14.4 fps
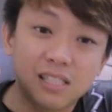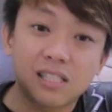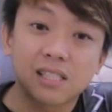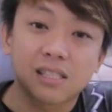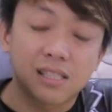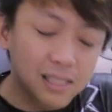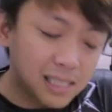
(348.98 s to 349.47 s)

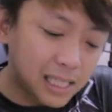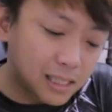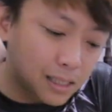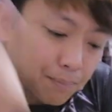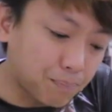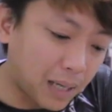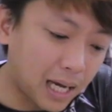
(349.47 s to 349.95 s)
次是在
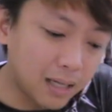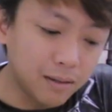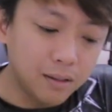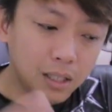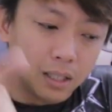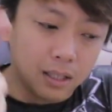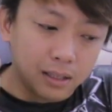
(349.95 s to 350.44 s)
Sepang，
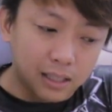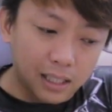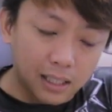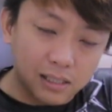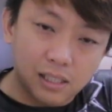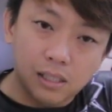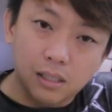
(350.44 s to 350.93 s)
第
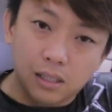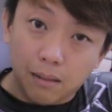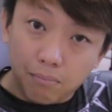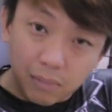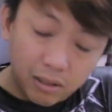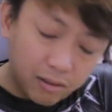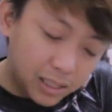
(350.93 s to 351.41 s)
二次
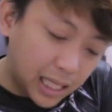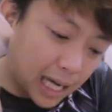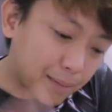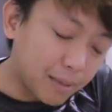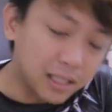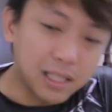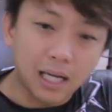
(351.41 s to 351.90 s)

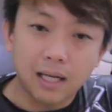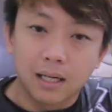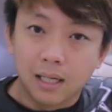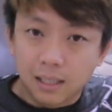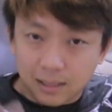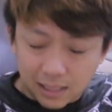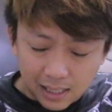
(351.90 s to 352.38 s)
Miritai Mete
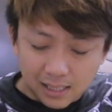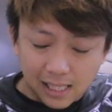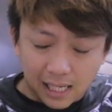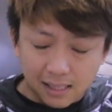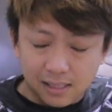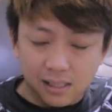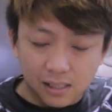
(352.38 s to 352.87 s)
第
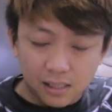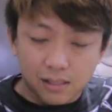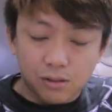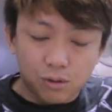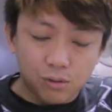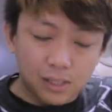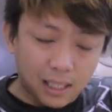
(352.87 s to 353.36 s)
三次
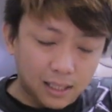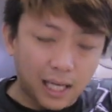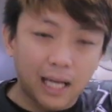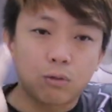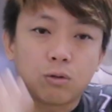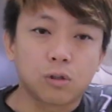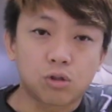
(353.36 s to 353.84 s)
就在
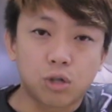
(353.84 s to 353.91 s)
泰国